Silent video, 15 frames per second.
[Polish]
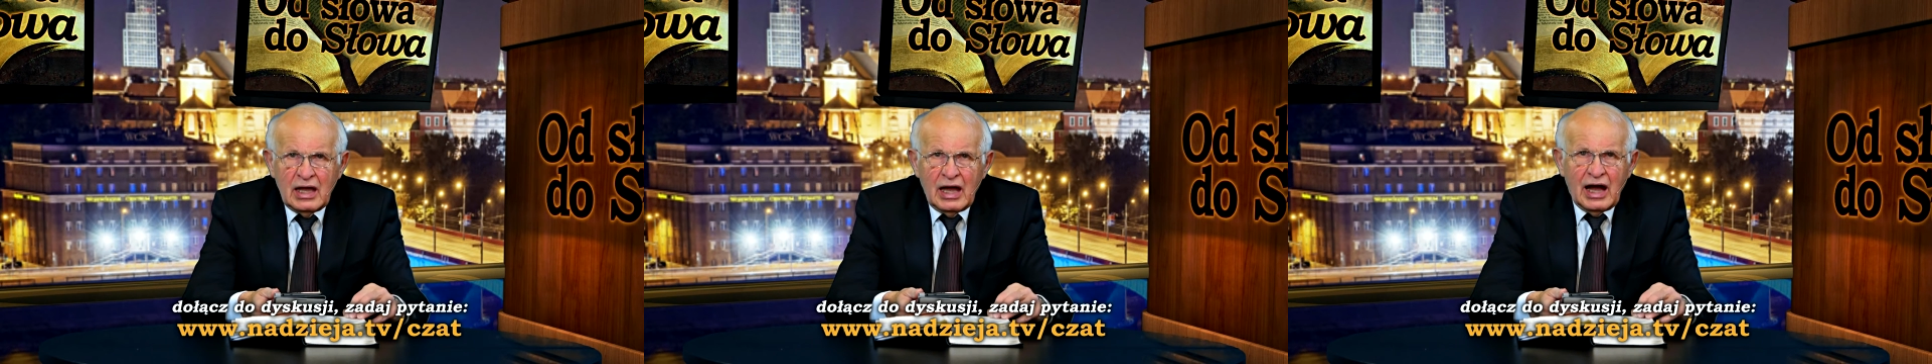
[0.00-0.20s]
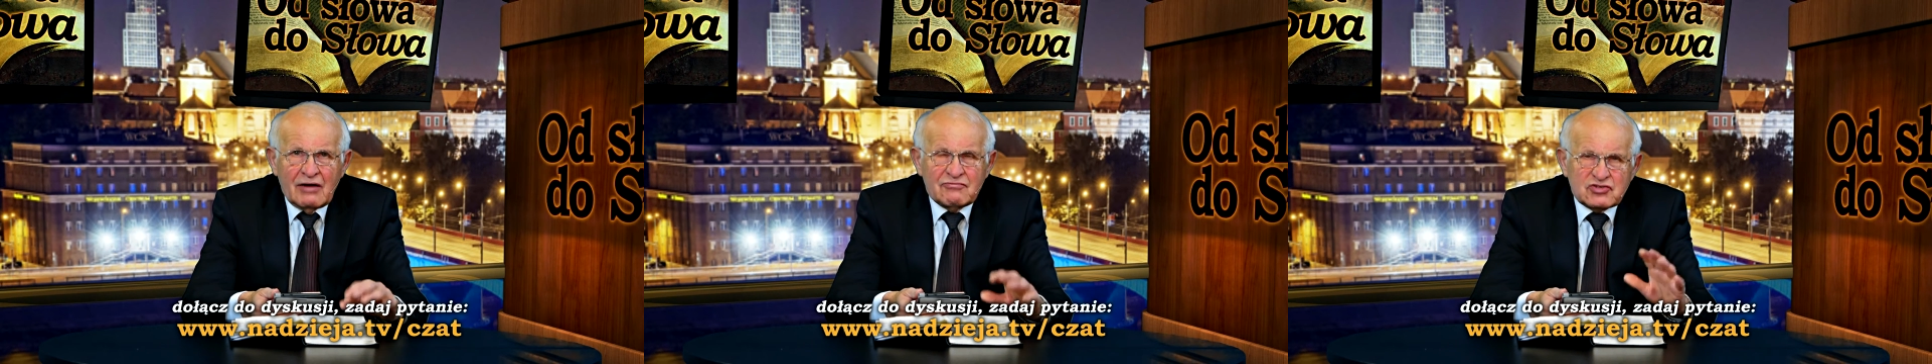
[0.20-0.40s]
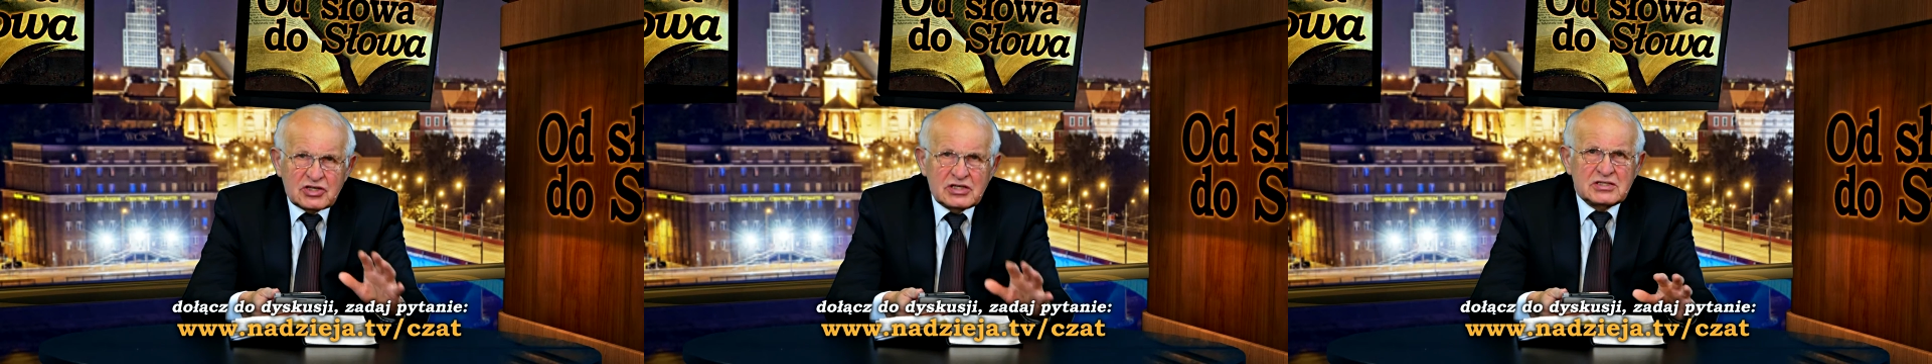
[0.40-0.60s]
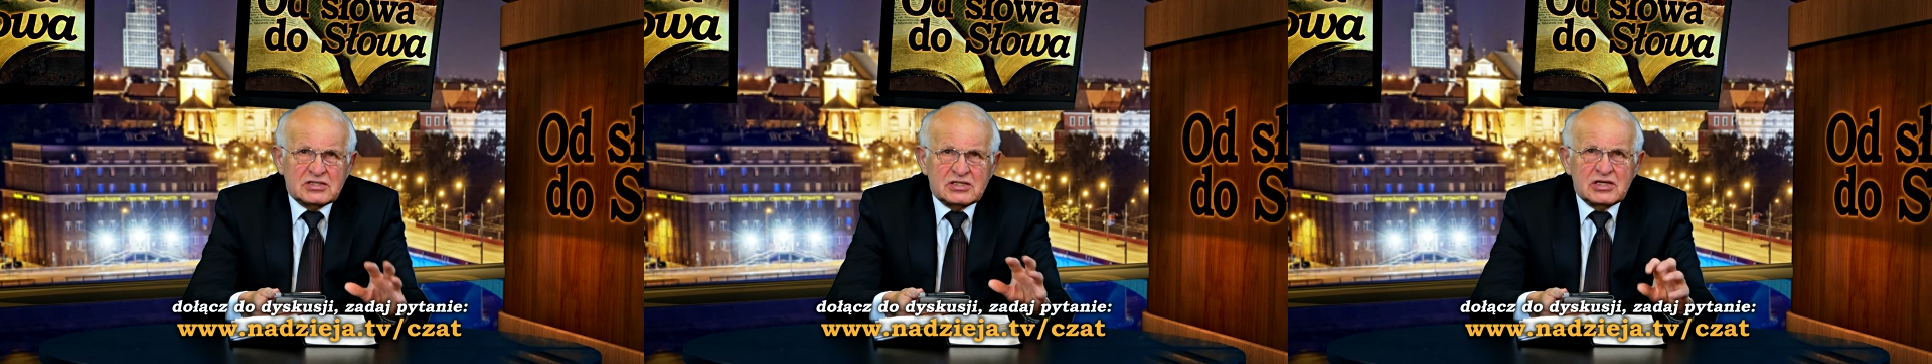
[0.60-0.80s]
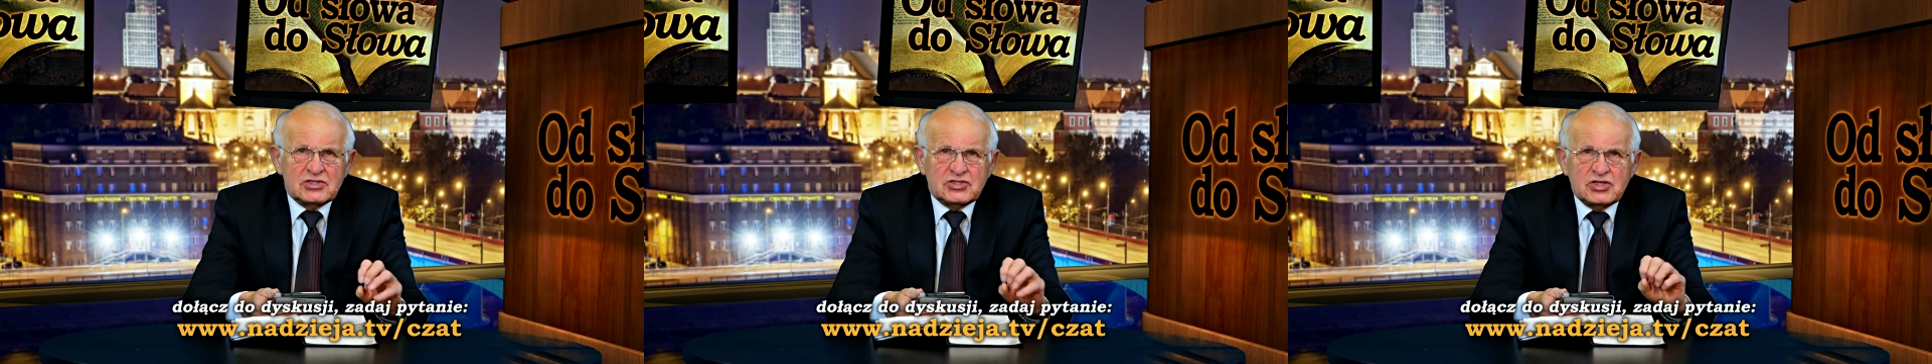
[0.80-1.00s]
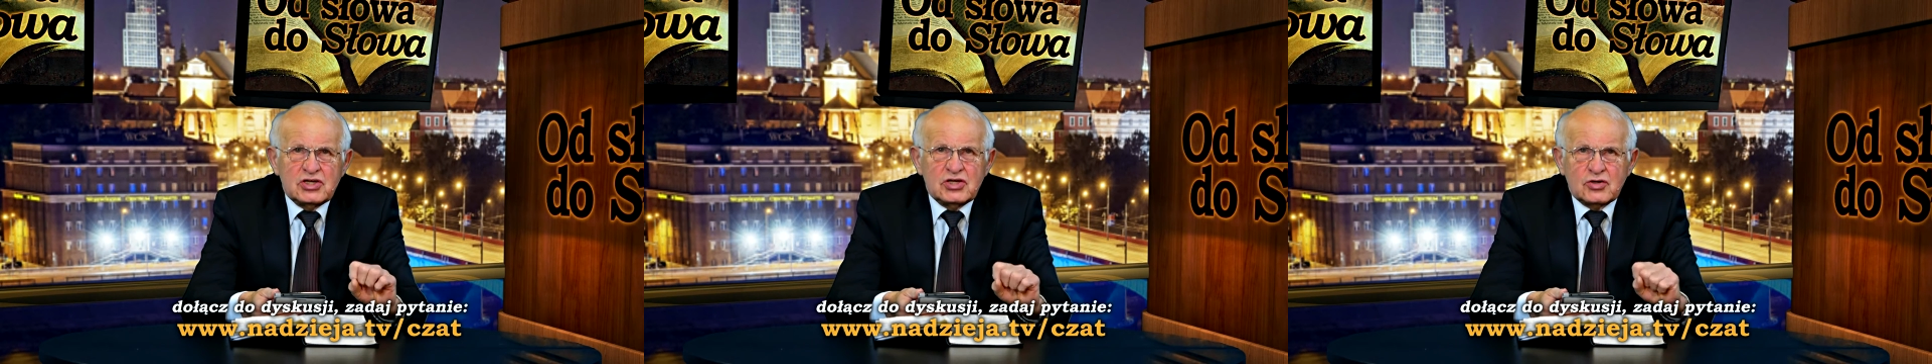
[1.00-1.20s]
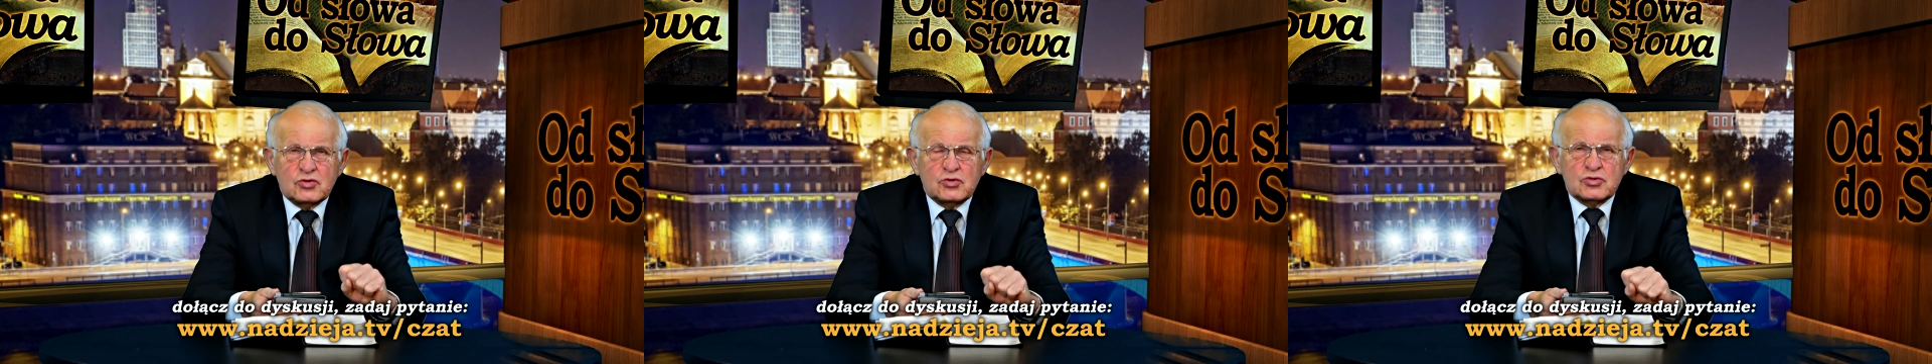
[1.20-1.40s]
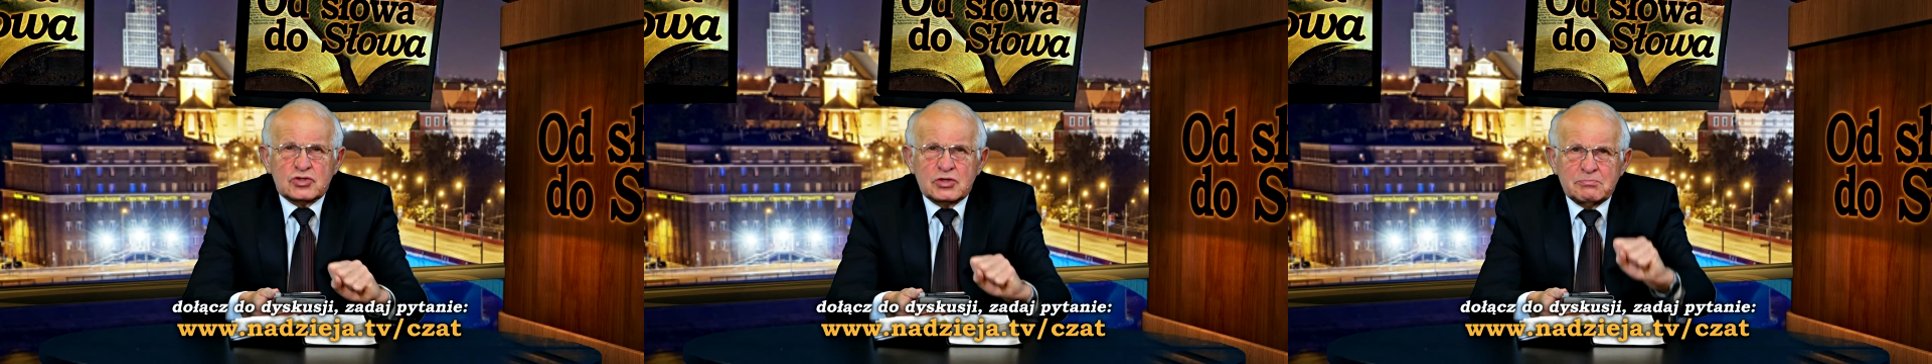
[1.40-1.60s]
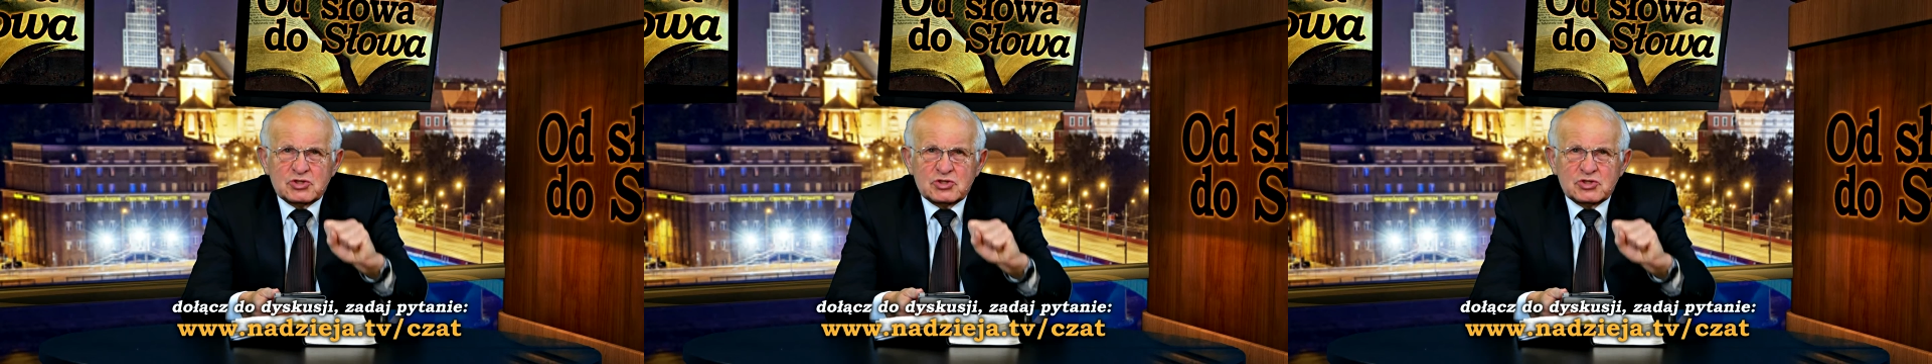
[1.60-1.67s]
a wszyscy ci, którzy